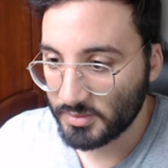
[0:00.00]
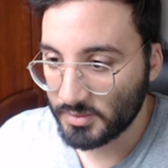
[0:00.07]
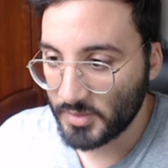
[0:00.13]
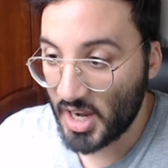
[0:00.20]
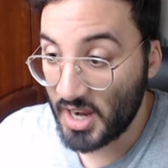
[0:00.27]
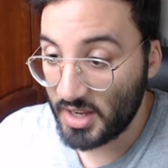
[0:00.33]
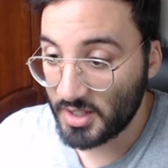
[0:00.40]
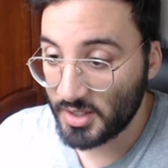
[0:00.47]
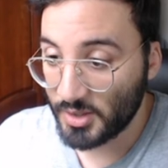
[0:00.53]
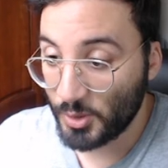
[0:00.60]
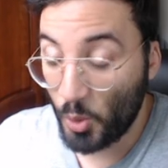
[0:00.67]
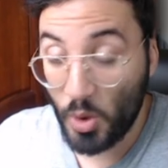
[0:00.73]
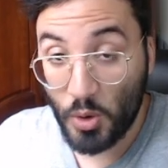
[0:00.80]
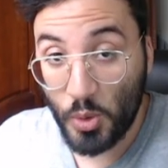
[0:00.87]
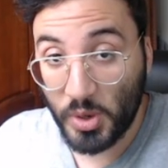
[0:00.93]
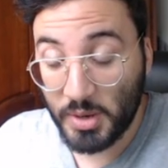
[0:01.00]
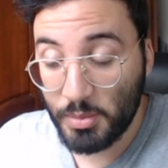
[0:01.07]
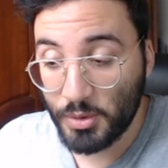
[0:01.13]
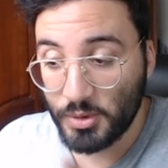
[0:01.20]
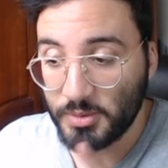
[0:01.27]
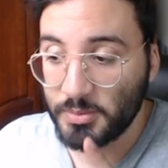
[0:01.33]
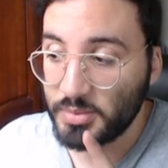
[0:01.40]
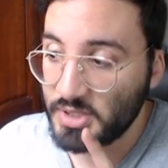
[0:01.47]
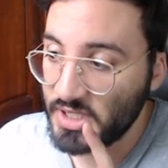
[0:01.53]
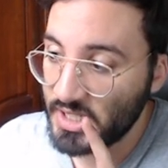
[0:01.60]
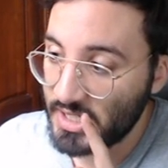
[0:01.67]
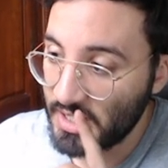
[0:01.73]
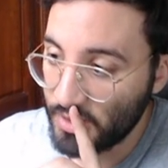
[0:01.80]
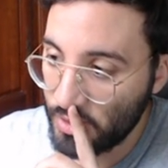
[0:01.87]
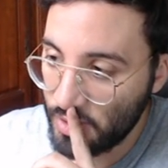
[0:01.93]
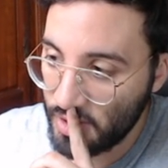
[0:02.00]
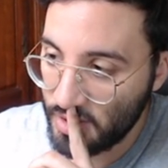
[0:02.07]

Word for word: ah 3 Kuribo petit clin d'œil